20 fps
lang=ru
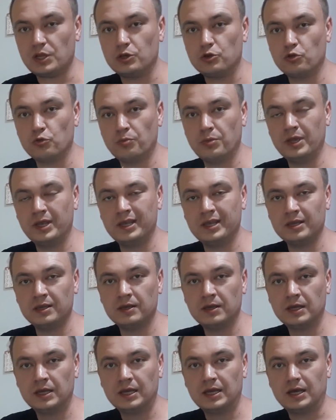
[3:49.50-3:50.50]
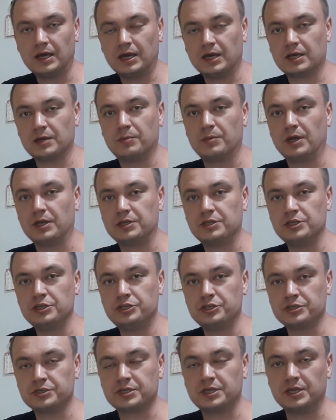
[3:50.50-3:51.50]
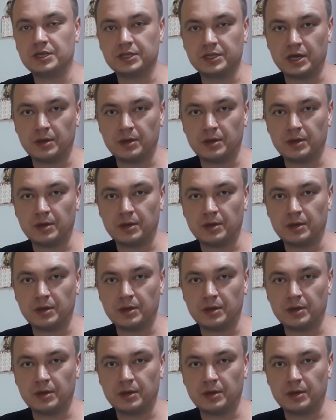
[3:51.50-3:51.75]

любые ароматические